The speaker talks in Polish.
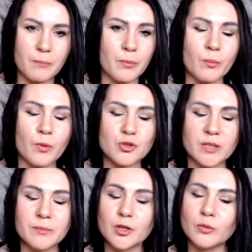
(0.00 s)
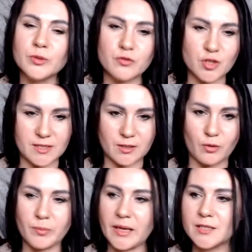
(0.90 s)
Bo możemy robić
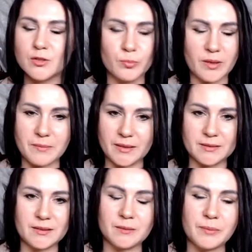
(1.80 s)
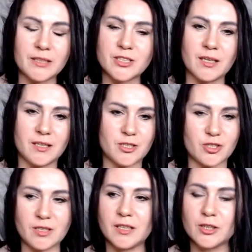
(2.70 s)
wszystko, brać suplementy, brać, ale
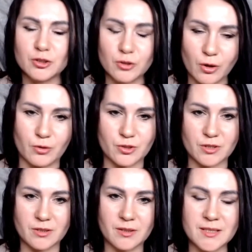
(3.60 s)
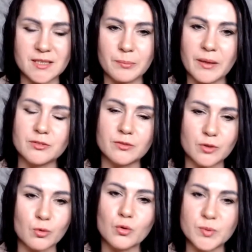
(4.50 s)
jeżeli ktoś jest naprawdę
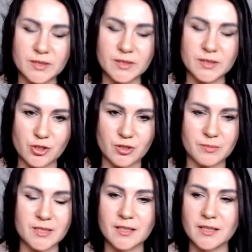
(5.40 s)
w dołku psychicznym,